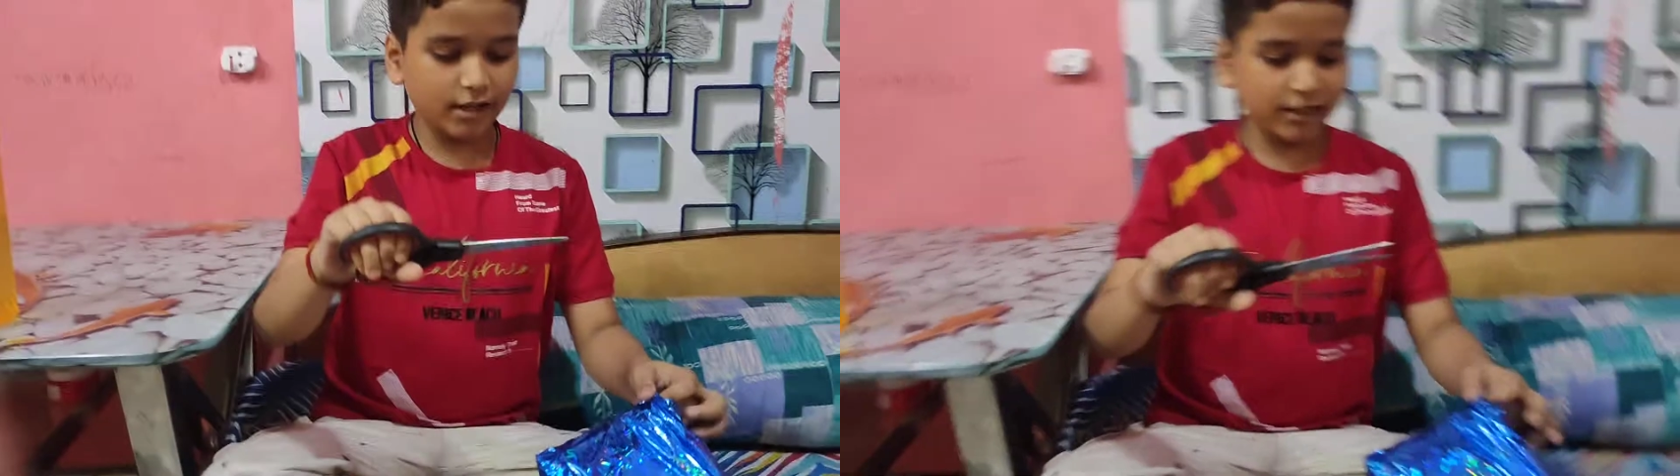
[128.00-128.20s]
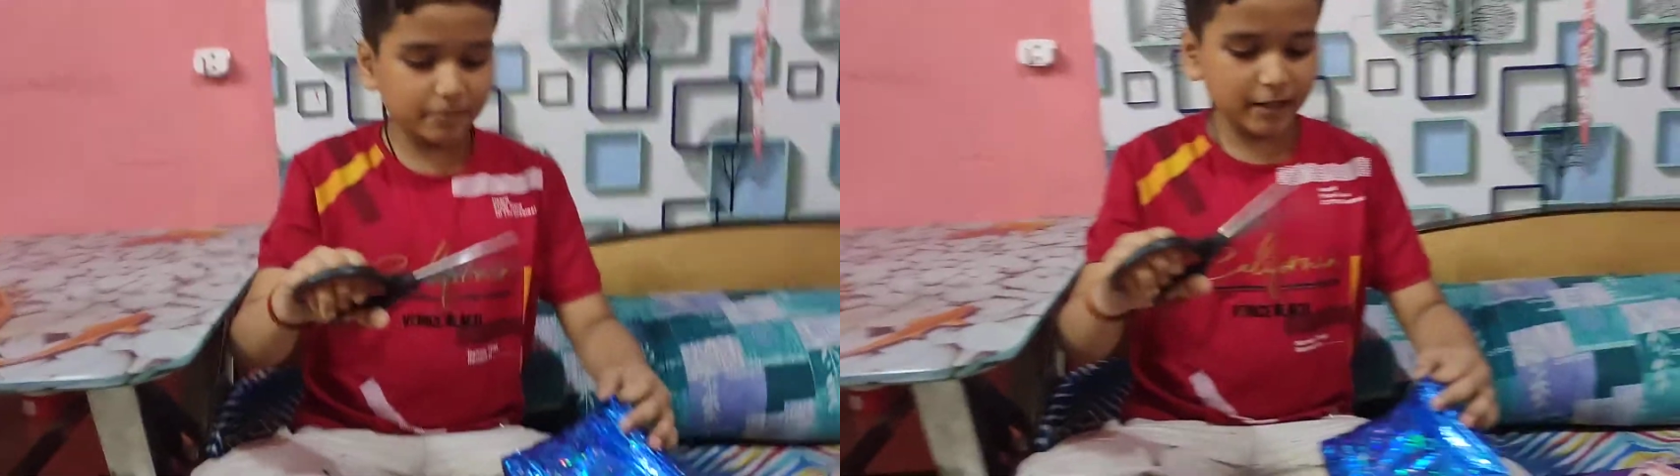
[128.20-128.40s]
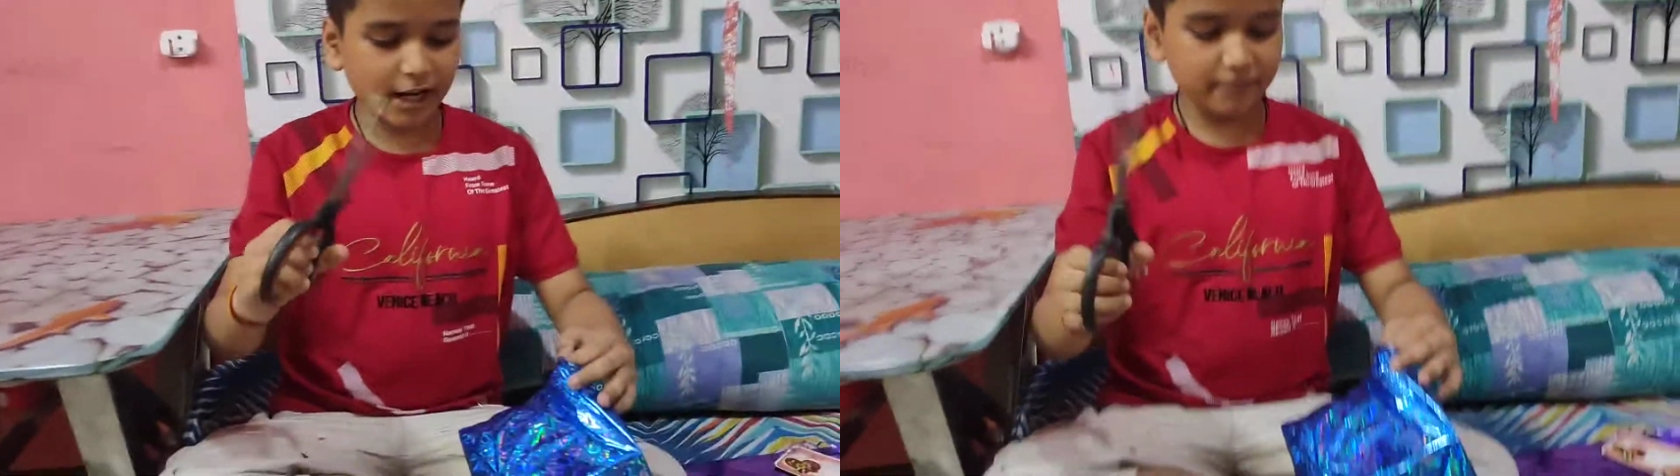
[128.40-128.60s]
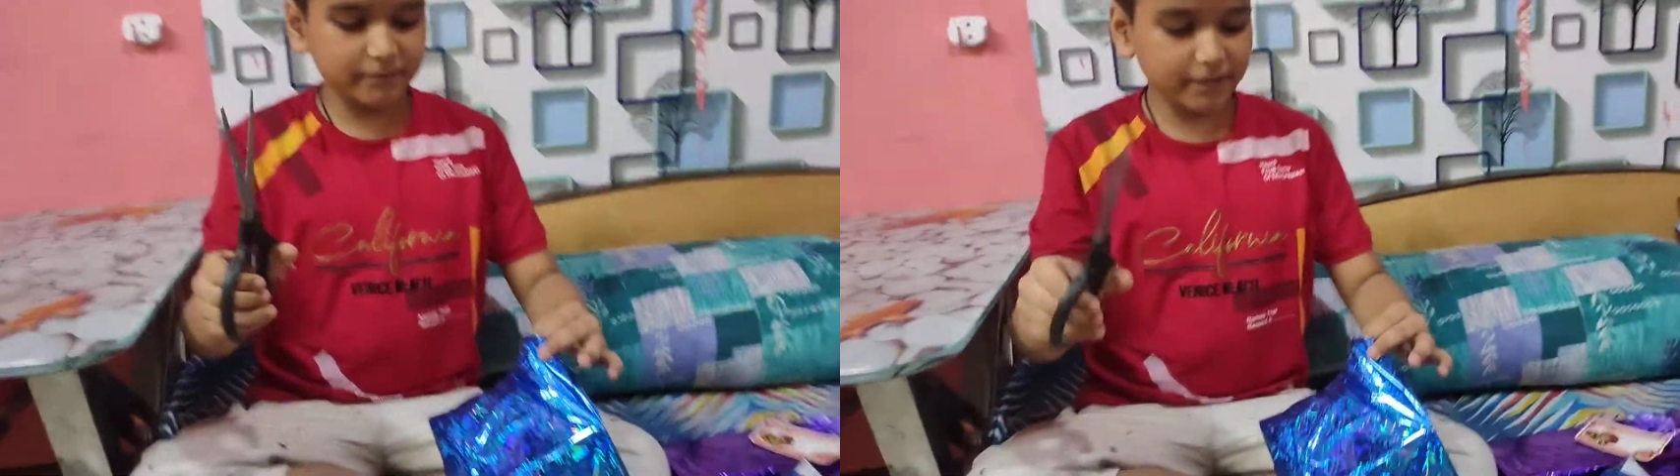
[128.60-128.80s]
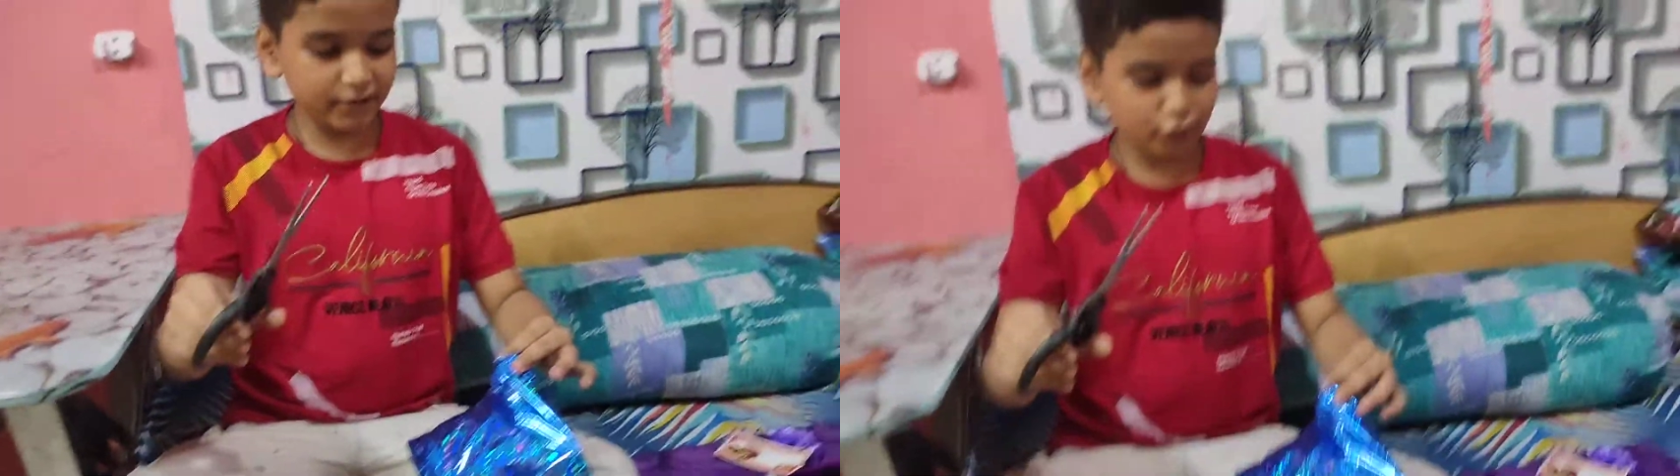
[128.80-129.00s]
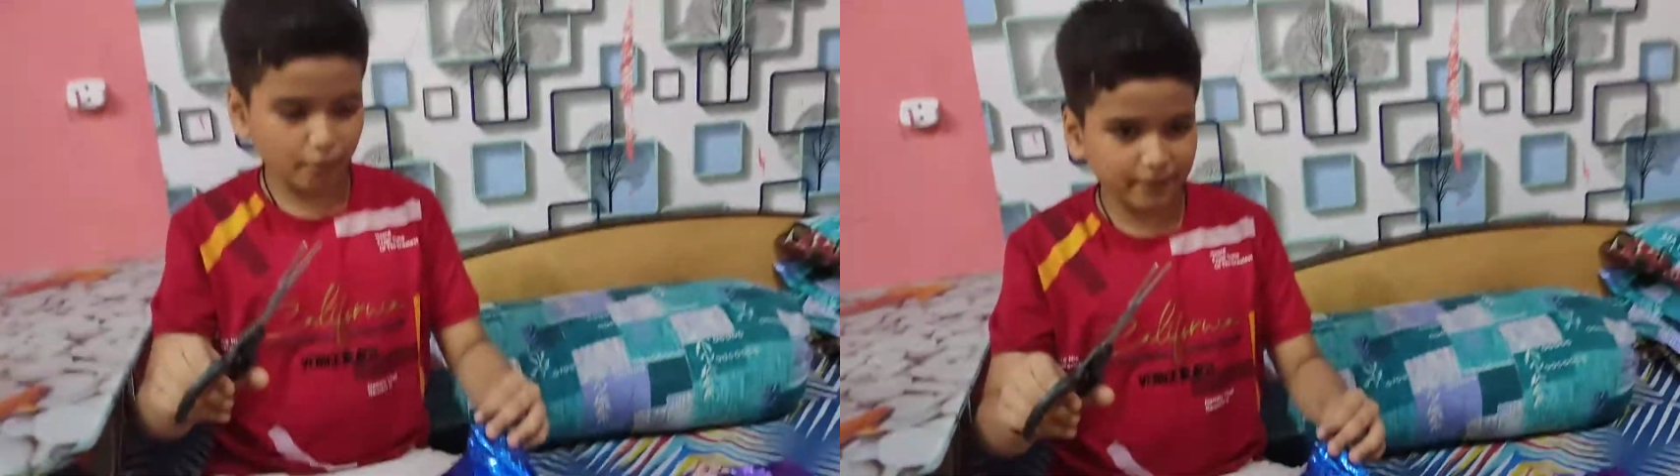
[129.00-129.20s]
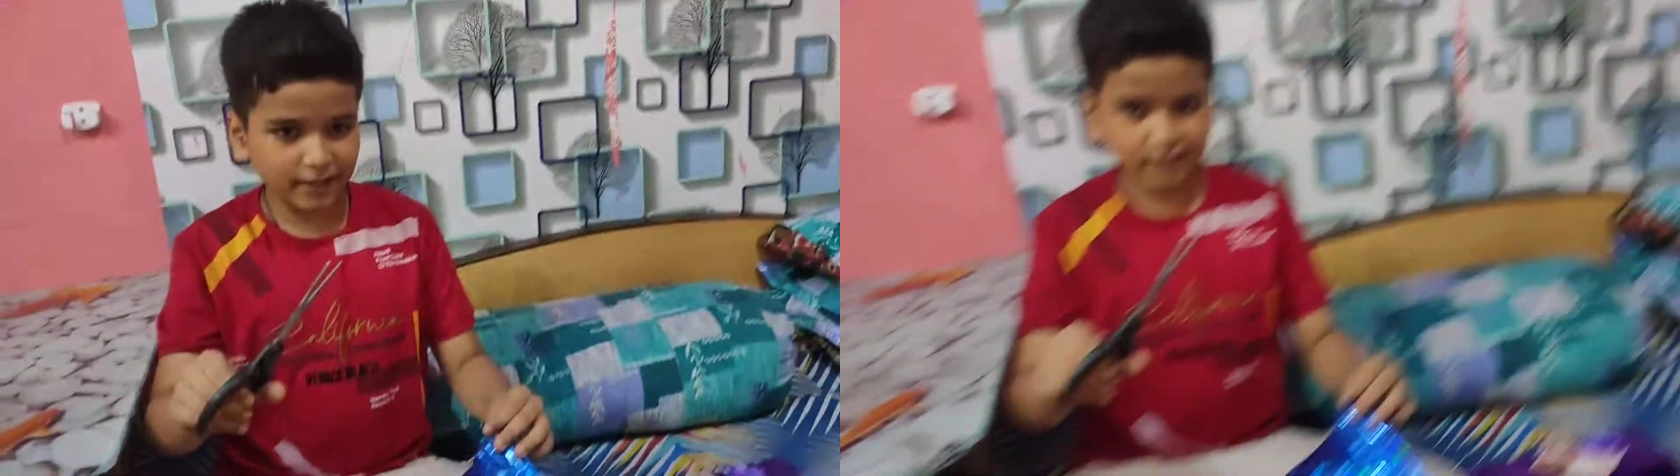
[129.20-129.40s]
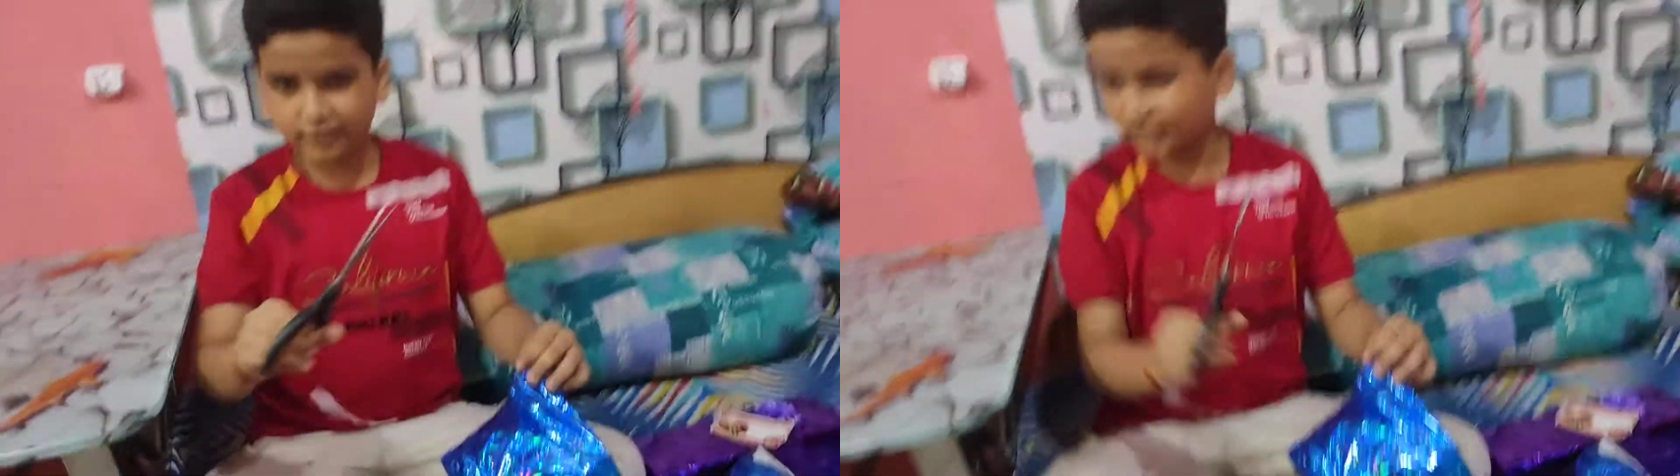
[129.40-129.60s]
गैस बेकार में मैंने स्टॉप कर
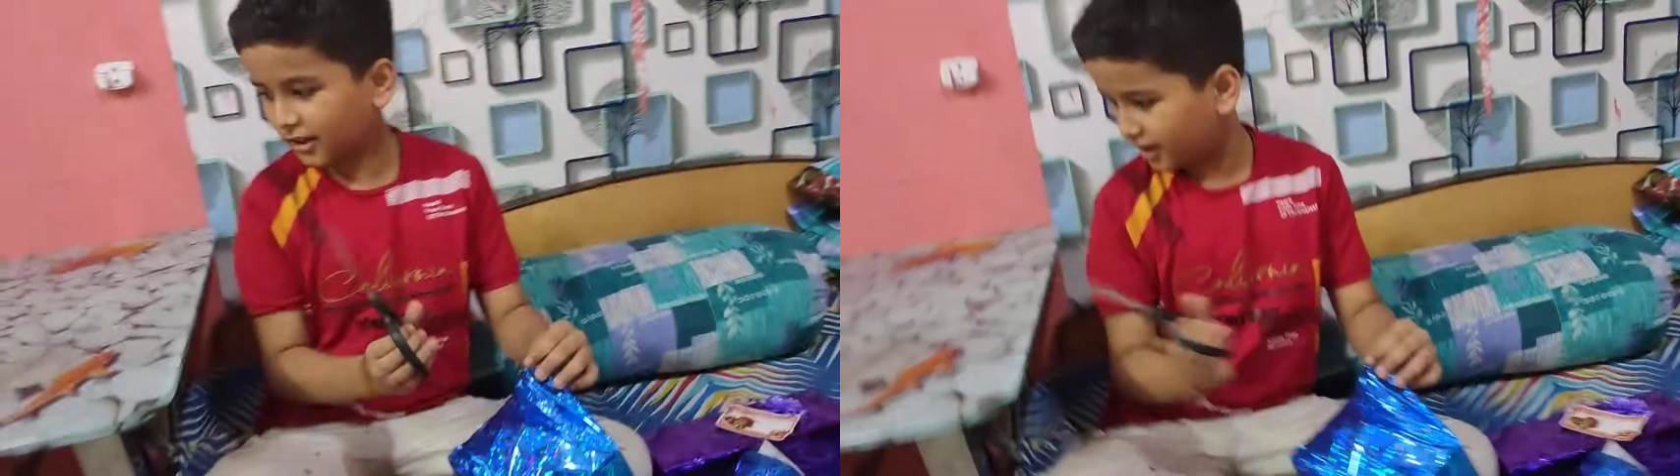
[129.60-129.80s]
लिया था